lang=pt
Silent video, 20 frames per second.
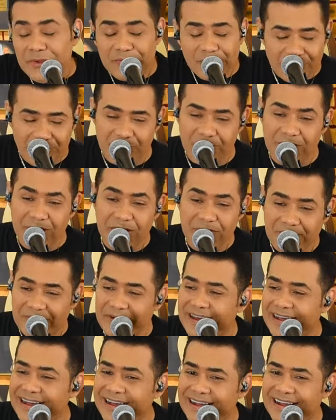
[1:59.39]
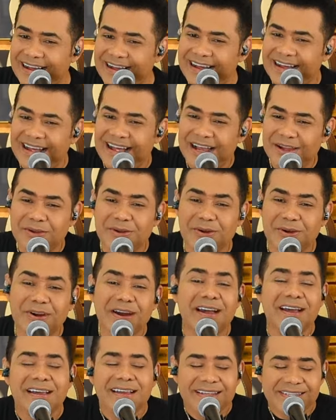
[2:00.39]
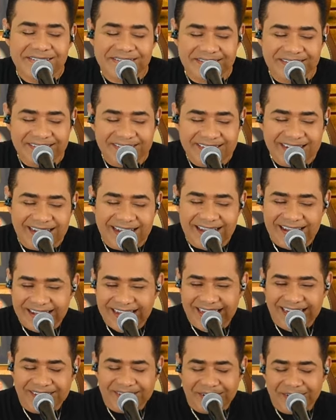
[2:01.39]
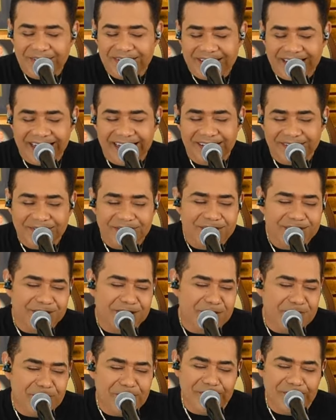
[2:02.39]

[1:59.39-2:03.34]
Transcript: Fui fraco, te traí, troquei tudo